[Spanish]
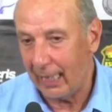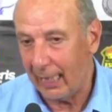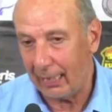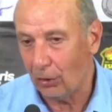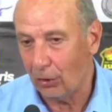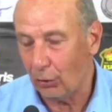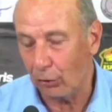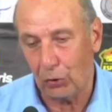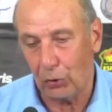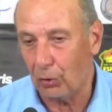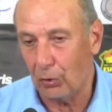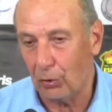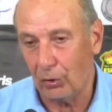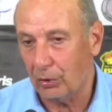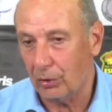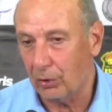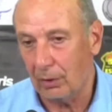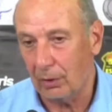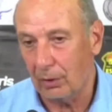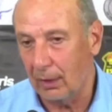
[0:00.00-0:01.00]
Nosotros
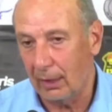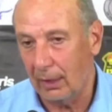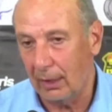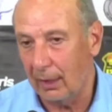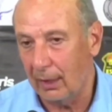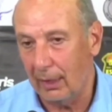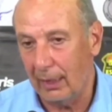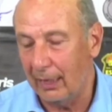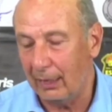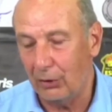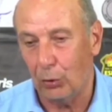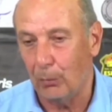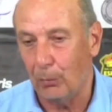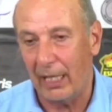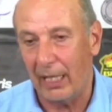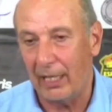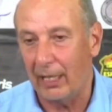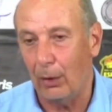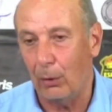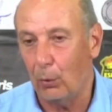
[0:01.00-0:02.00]
eh, el sumar de
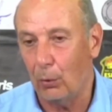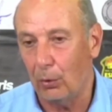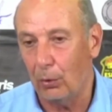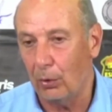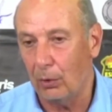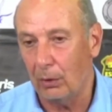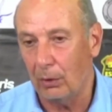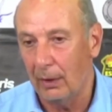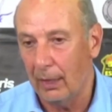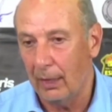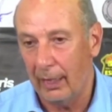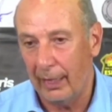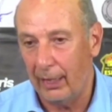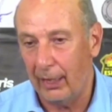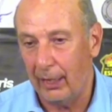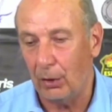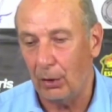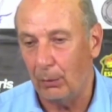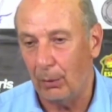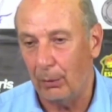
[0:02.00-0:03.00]
a uno en
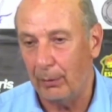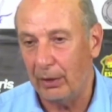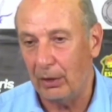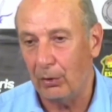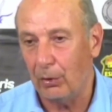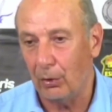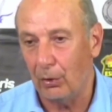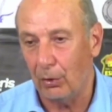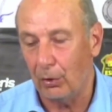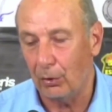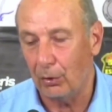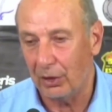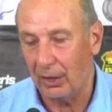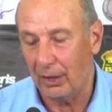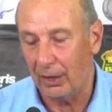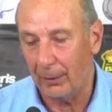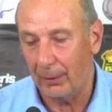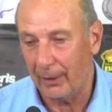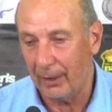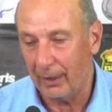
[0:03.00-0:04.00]
estos momentos no nos
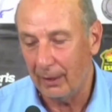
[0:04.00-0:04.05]
sirve.